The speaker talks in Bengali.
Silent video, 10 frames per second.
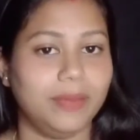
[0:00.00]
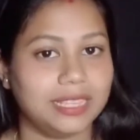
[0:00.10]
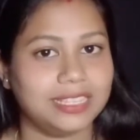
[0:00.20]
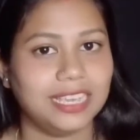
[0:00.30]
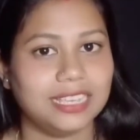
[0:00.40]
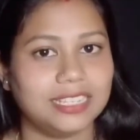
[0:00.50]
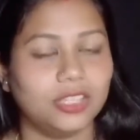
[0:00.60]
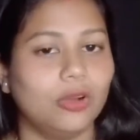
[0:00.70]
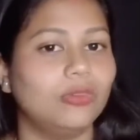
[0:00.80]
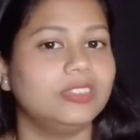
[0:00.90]
বেশি আসে
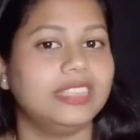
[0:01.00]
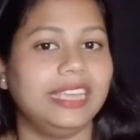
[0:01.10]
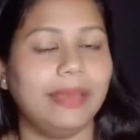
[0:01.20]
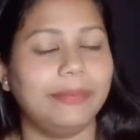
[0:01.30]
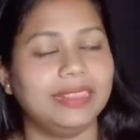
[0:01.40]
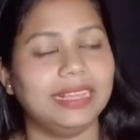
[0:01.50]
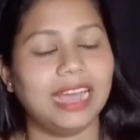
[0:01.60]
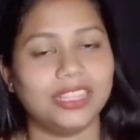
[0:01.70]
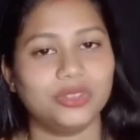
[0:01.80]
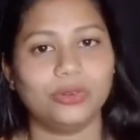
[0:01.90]
তখন সেই অ্যাপেতে
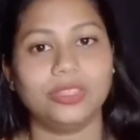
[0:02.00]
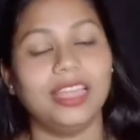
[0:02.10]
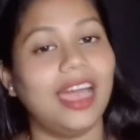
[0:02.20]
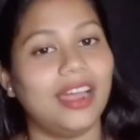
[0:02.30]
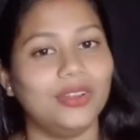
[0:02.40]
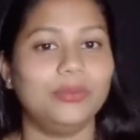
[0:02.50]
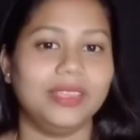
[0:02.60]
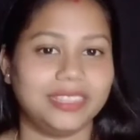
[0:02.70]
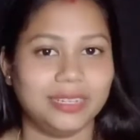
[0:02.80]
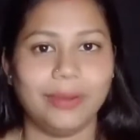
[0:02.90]
কাজ করতে আরো
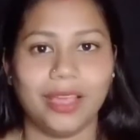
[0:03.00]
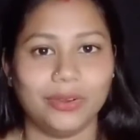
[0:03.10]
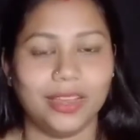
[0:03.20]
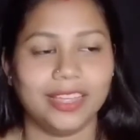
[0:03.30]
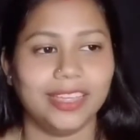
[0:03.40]
বেশি ভালো লাগে